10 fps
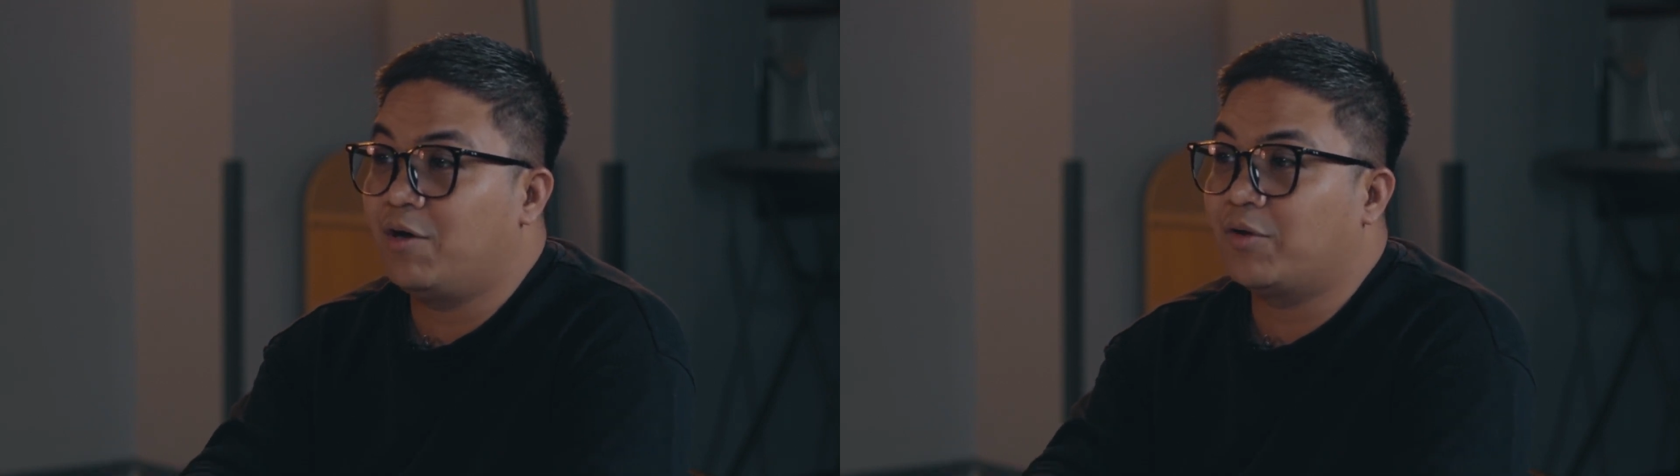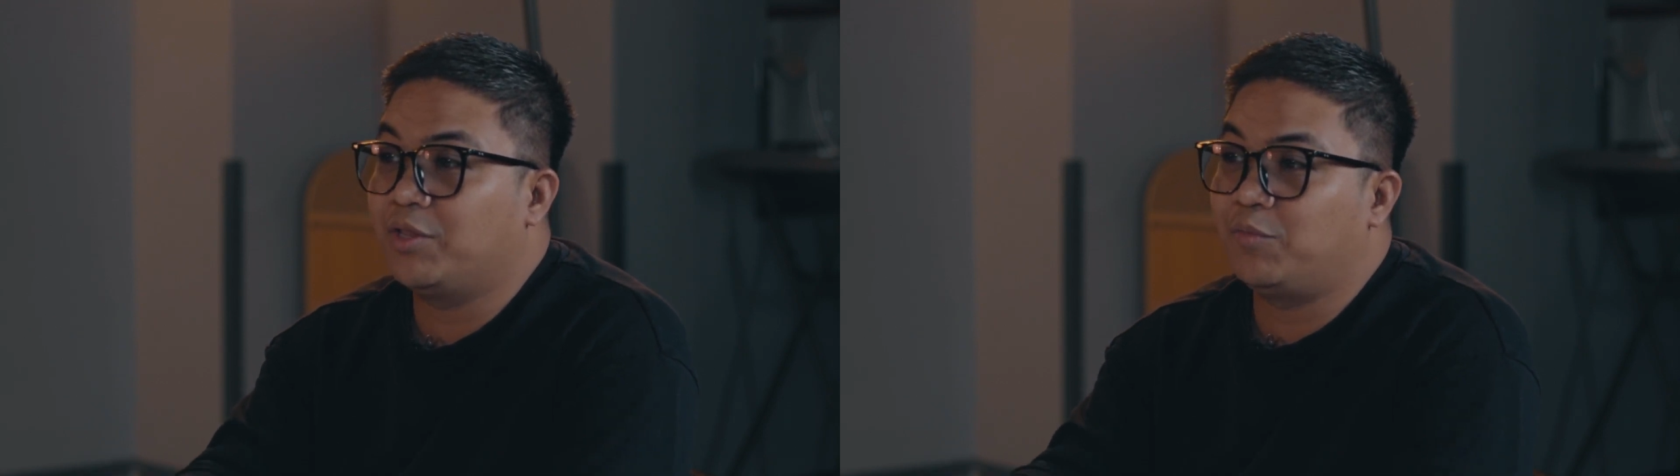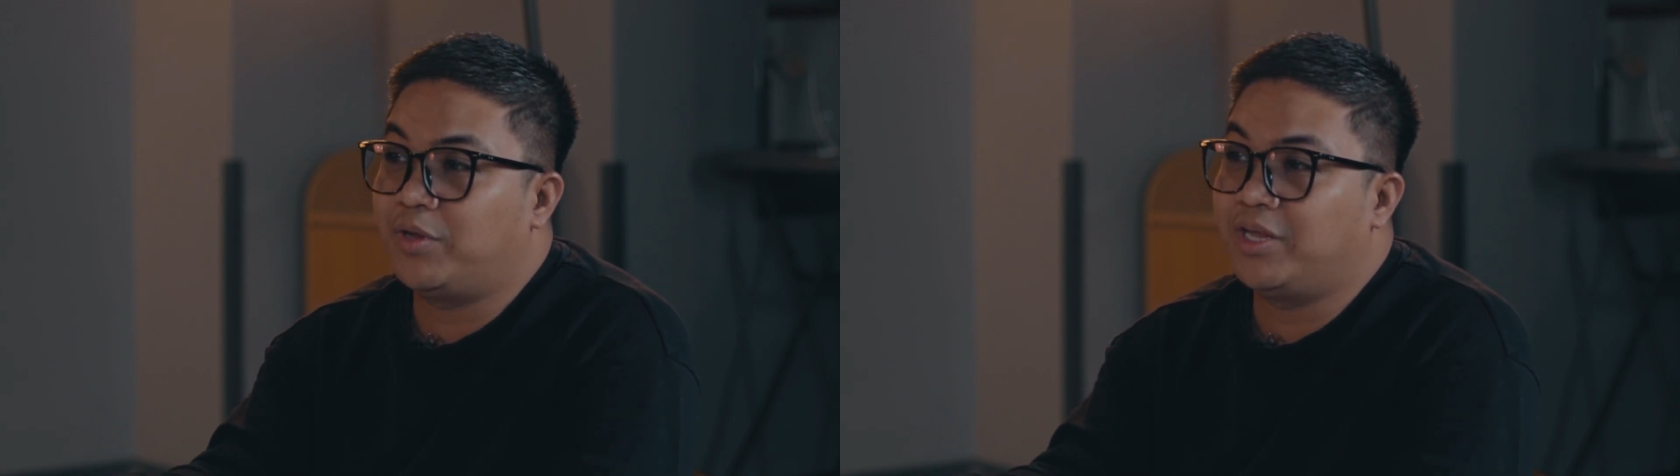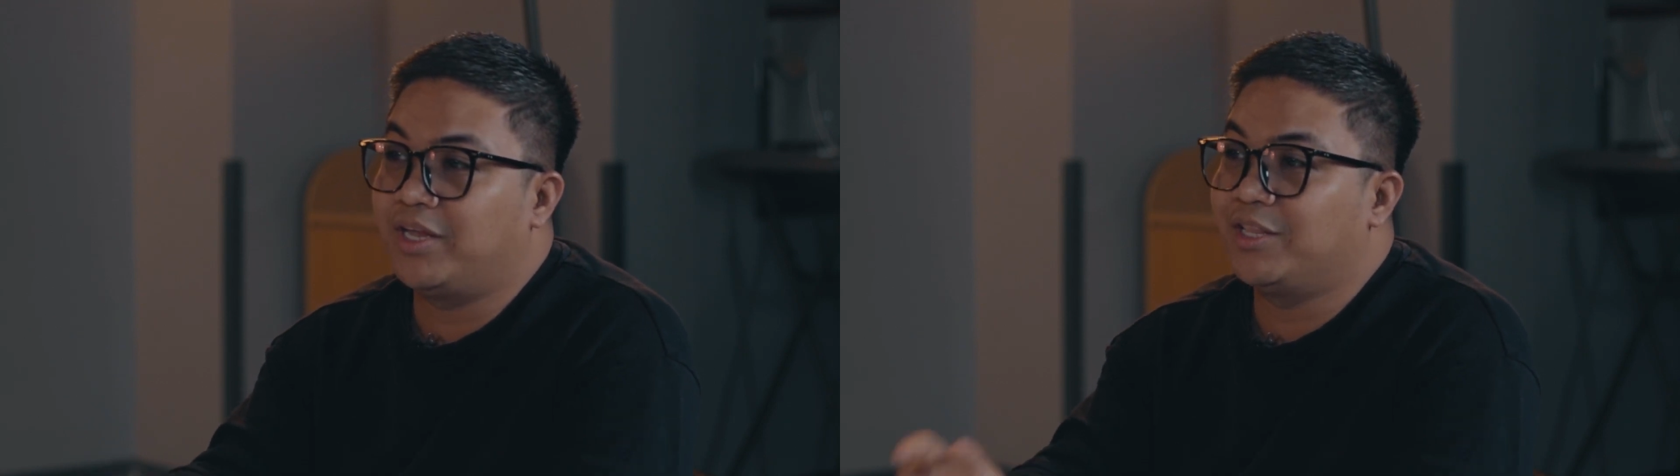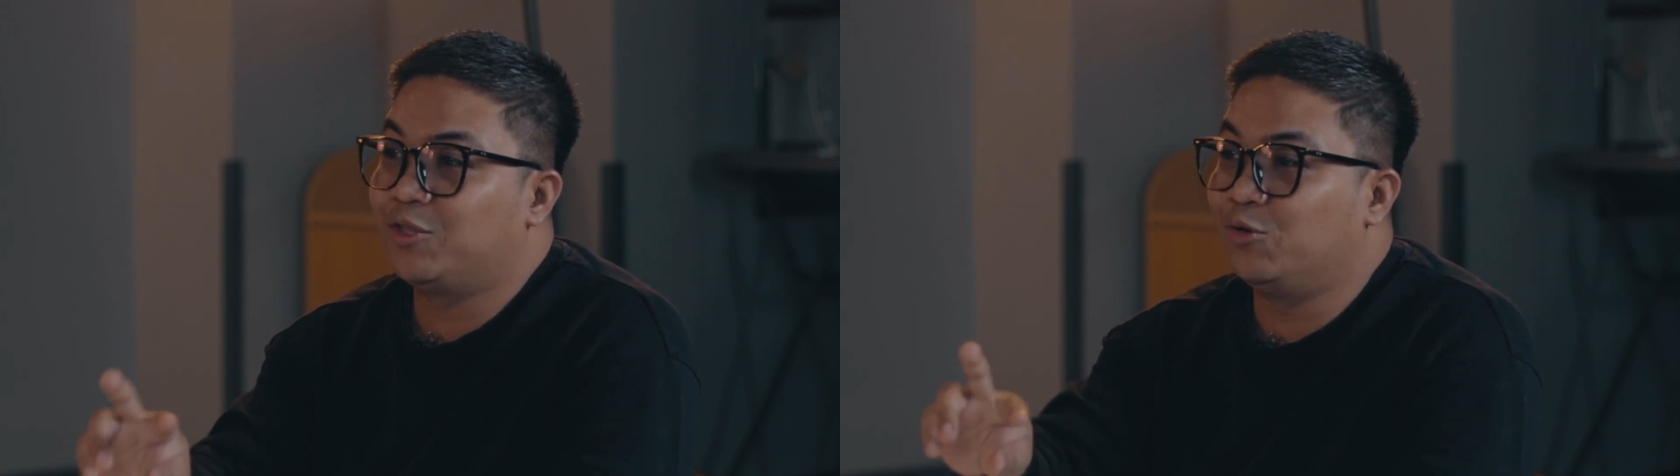can
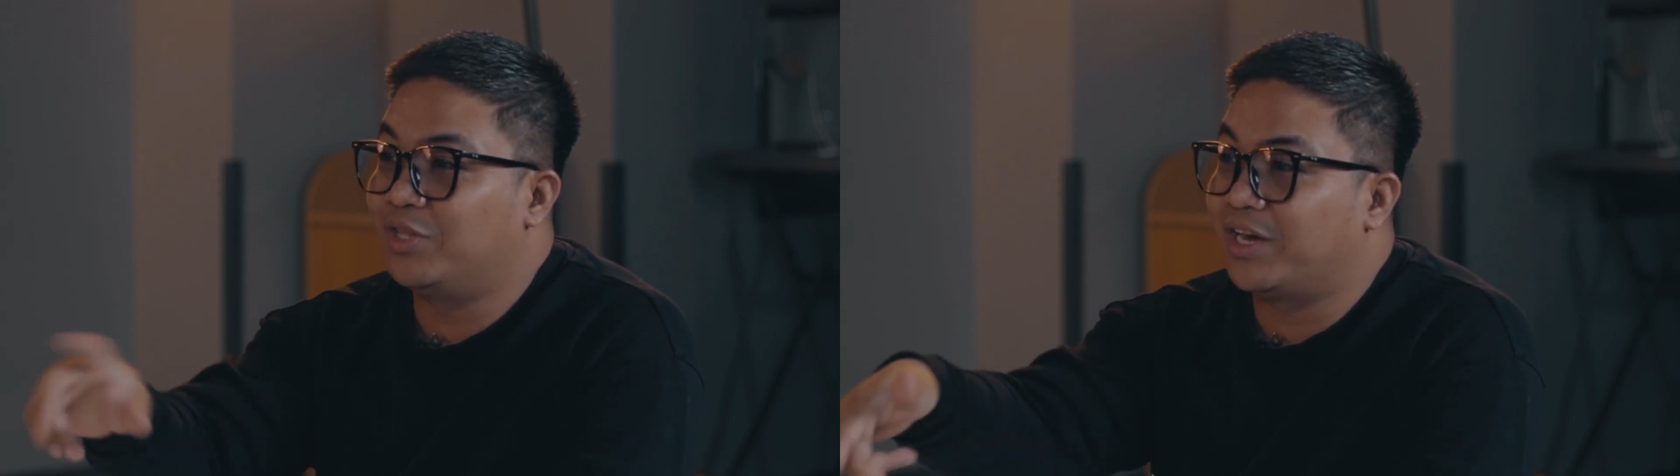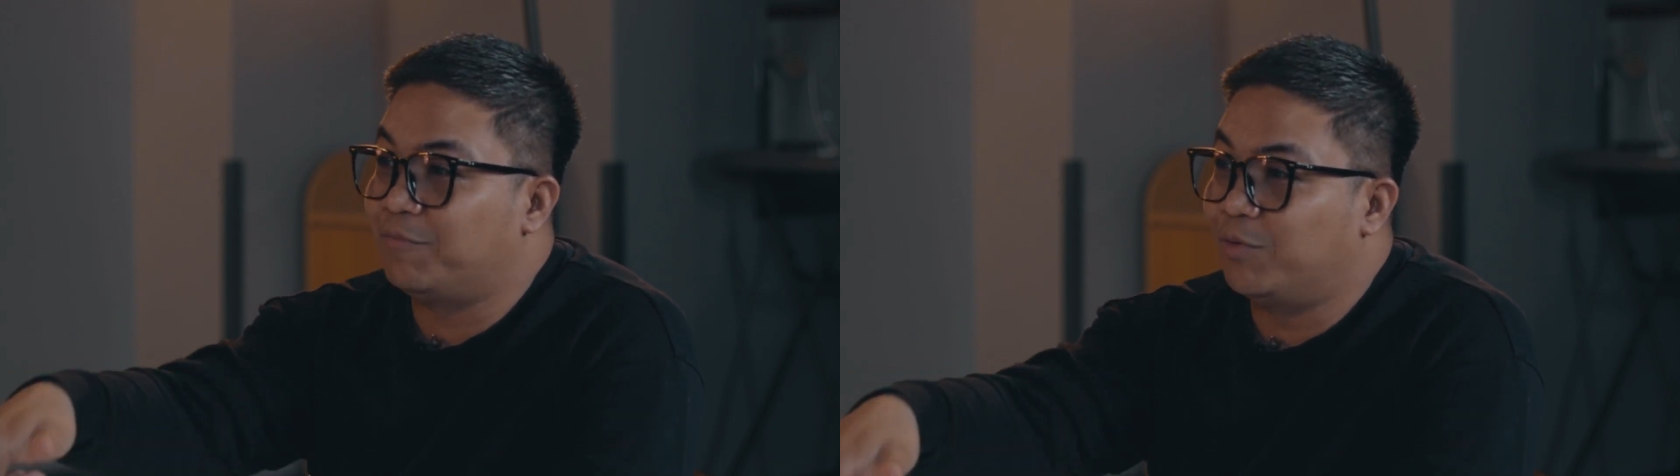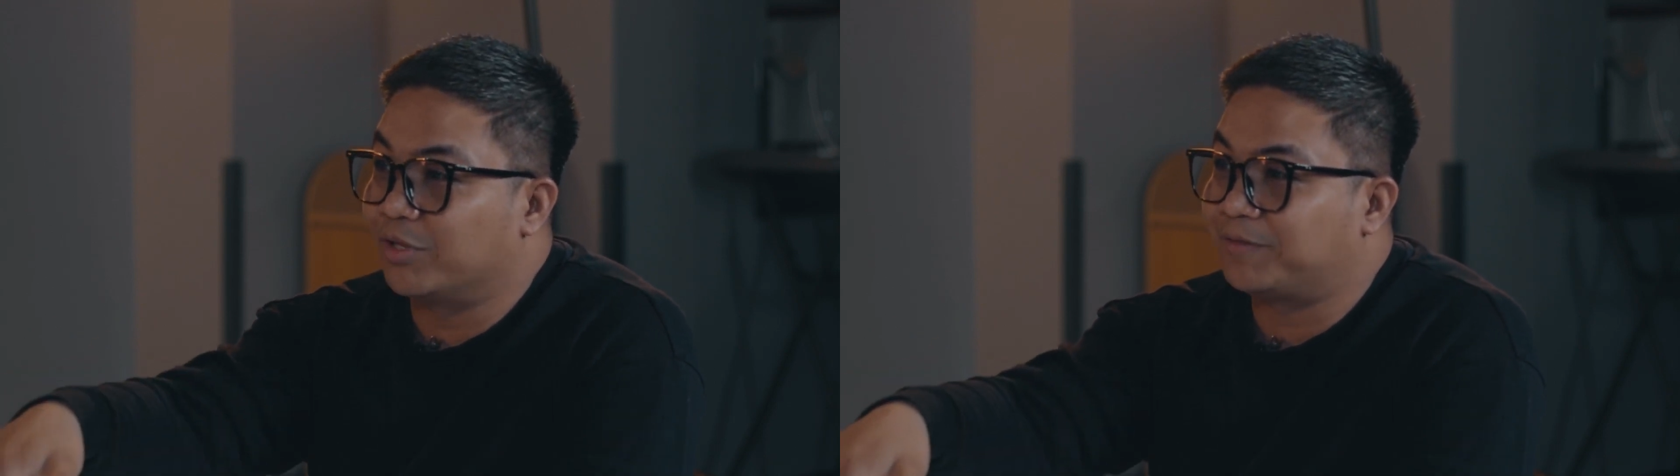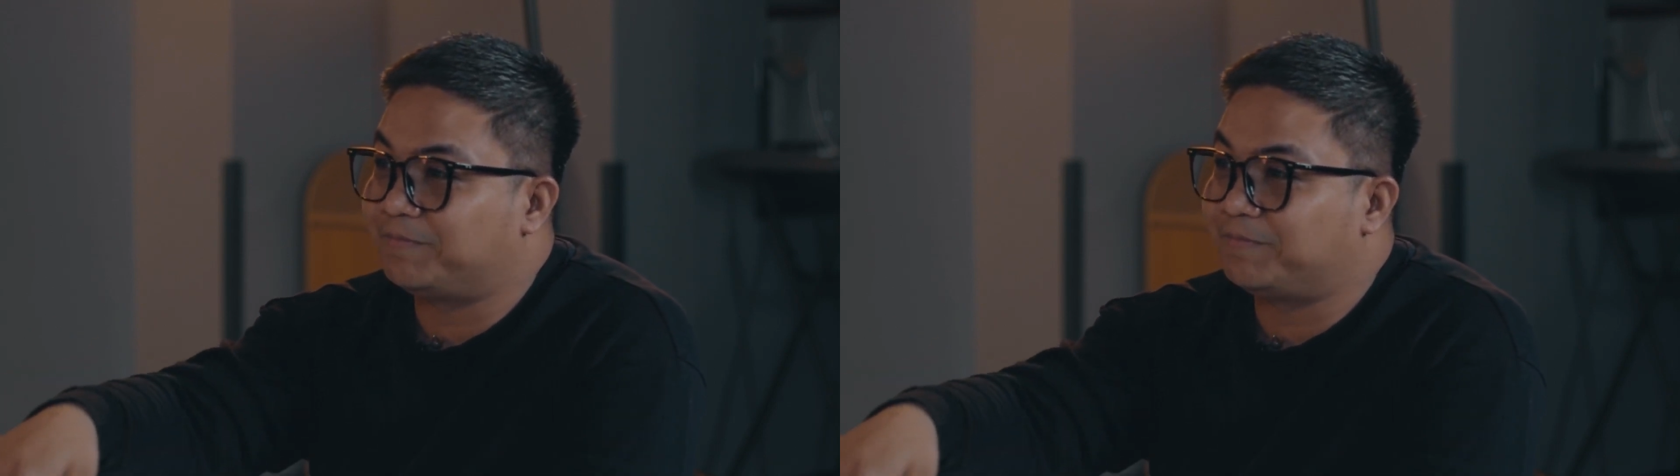we do the we reboot?